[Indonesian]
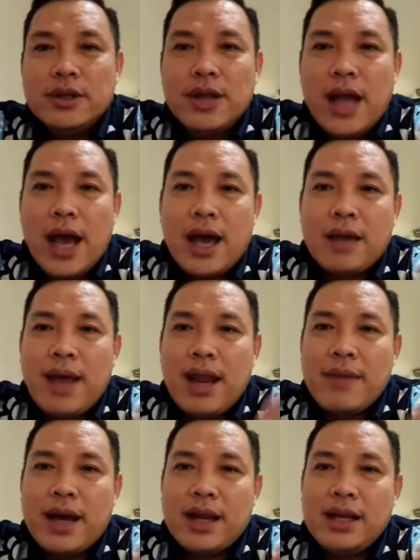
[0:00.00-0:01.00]
dan
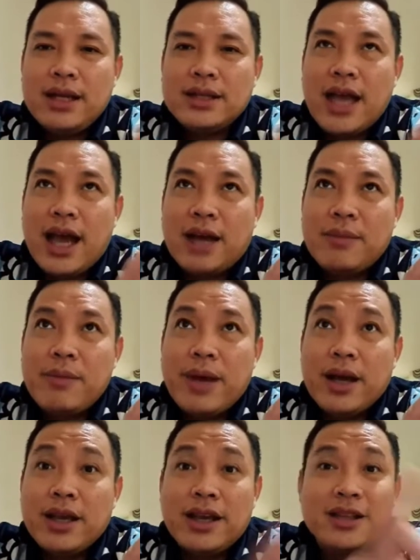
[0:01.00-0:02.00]
malam hari ini saya akan
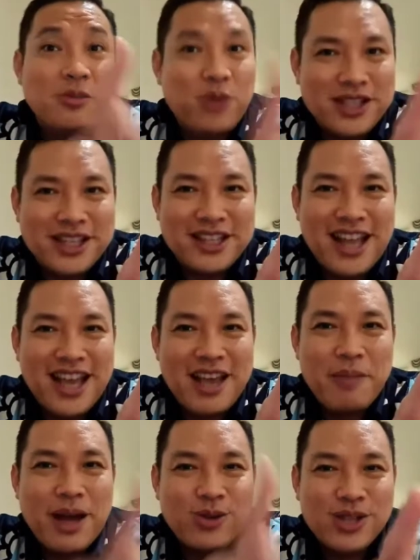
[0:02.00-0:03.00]
membagikan sebuah cerita yang
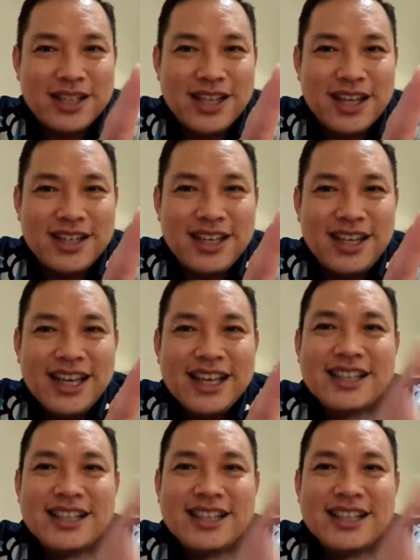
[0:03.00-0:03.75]
barusan tadi